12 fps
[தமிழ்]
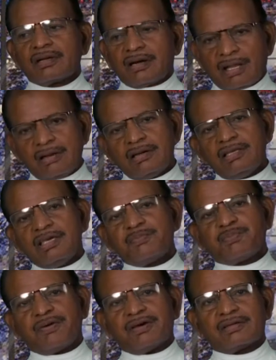கனையாளியை
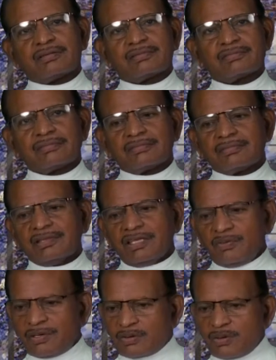பார்
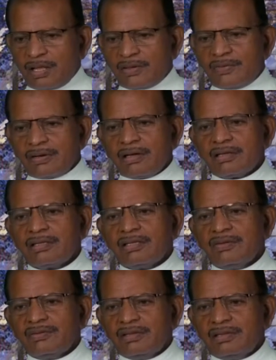இவனோட இவனா இது
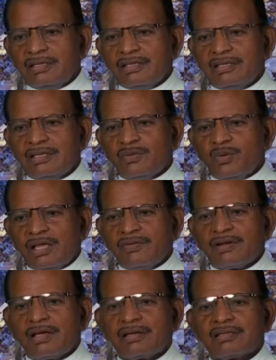இந்த இதை
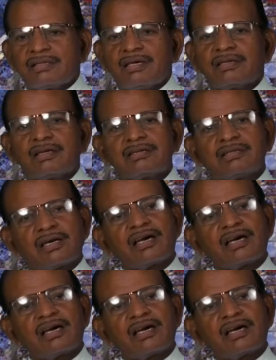உடையவனால் தான் நான்